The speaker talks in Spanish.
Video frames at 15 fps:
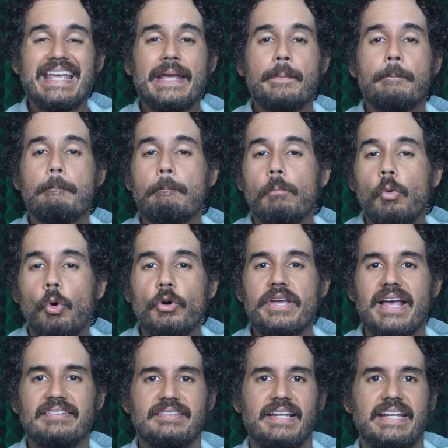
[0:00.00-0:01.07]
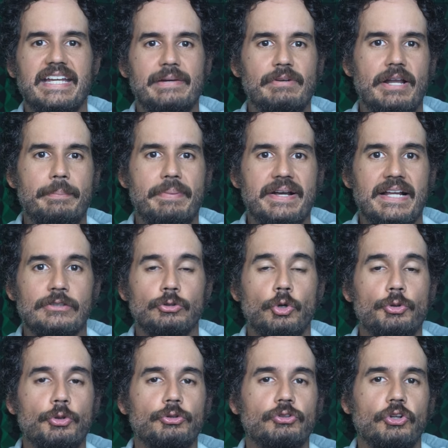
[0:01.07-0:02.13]
y muy asequible para
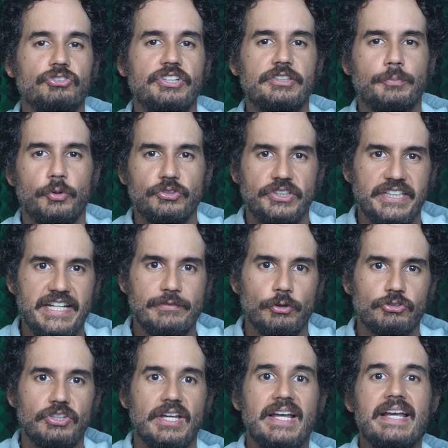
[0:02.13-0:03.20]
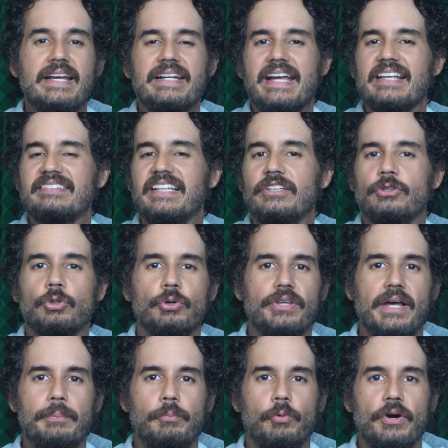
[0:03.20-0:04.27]
todos los dispositivos que sin
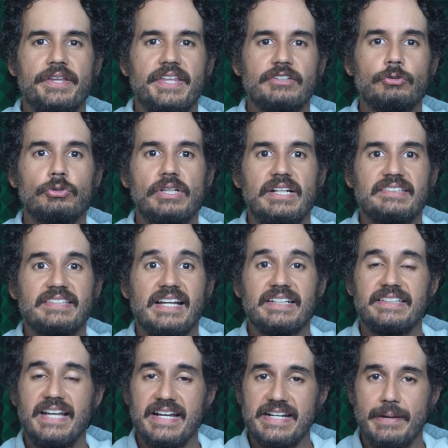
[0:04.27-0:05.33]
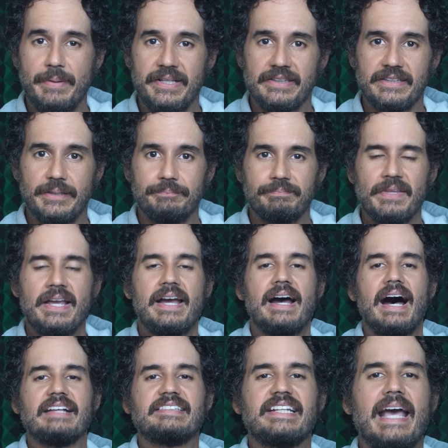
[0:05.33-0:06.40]
duda puedes utilizar diariamente.
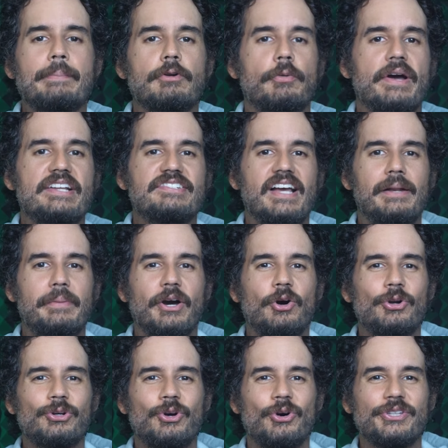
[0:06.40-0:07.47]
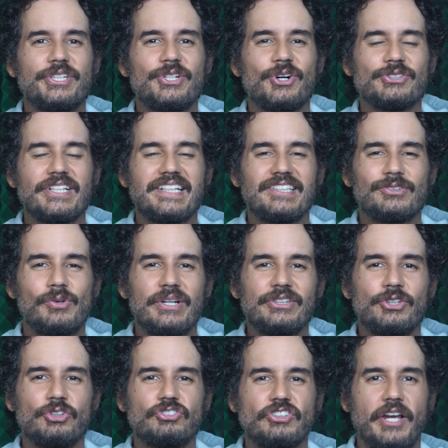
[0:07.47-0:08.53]
Así que aprovecha el mejor código de
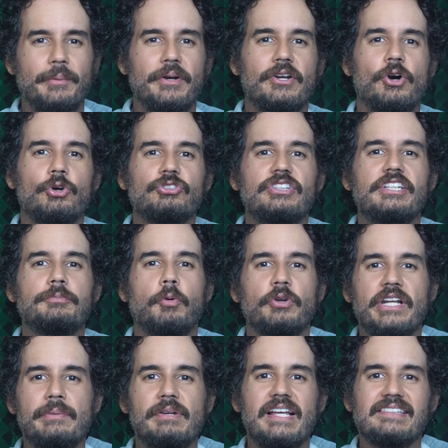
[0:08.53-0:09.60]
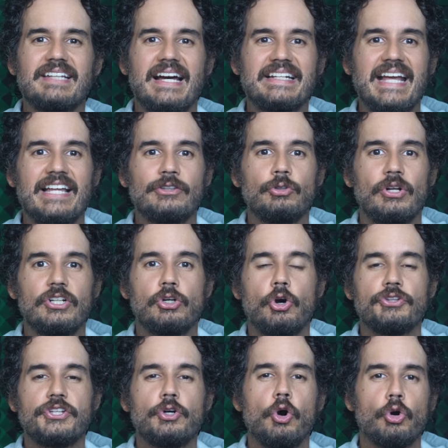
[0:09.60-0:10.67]
descuento CyberGhost disponible escaneando el
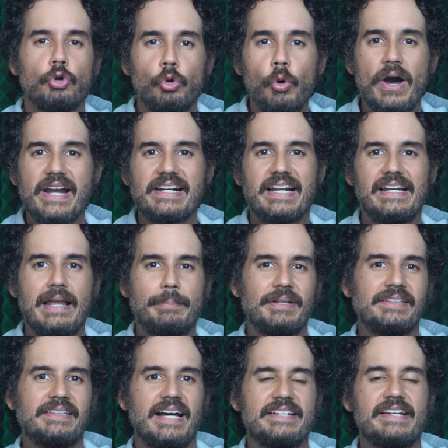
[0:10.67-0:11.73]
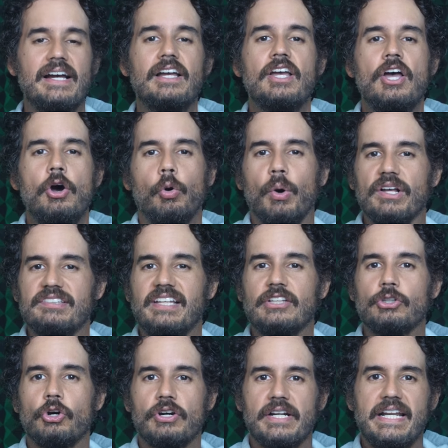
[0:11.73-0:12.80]
código QR en la pantalla o
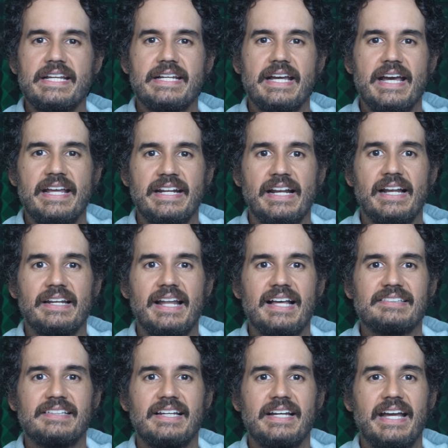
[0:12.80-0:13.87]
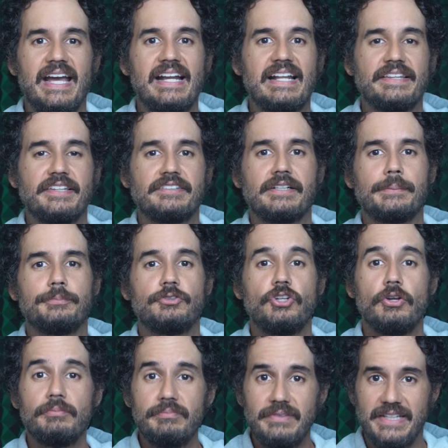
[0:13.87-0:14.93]
haciendo clic en el enlace en la
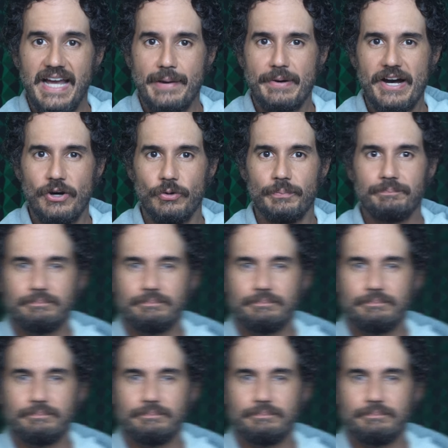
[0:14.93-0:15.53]
descripción de abajo.